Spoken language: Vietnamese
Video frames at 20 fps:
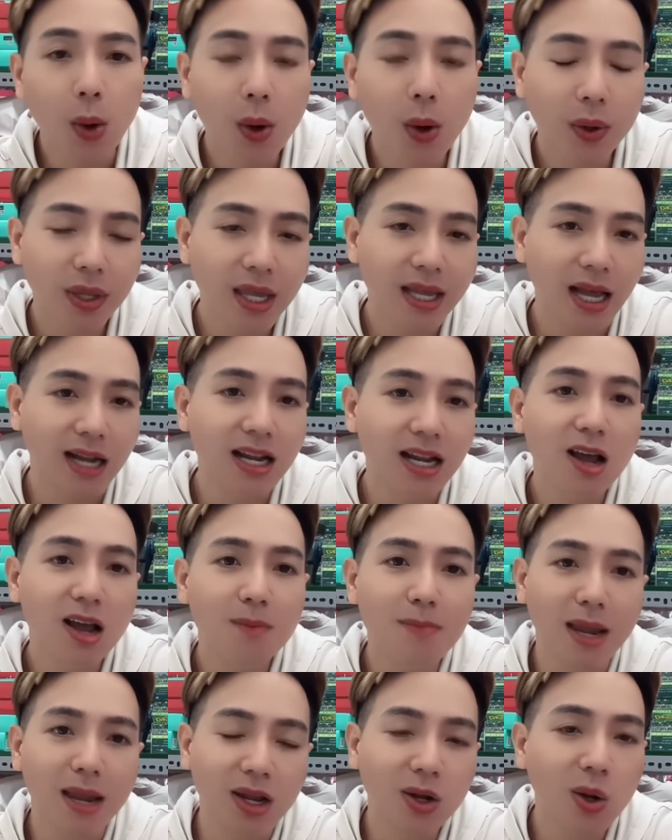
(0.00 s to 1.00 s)
kiểu chí cảnh
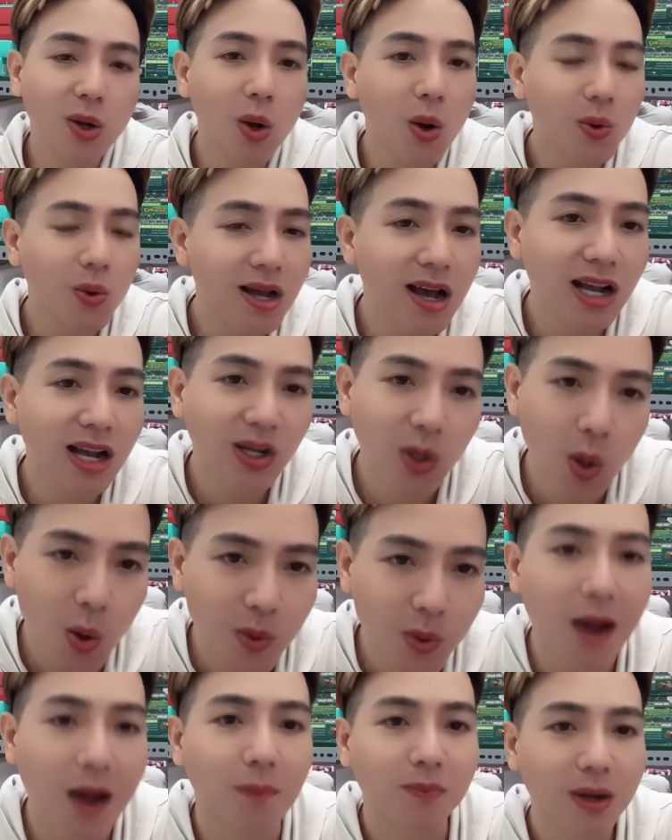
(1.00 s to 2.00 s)
hơi bị cô đơn cô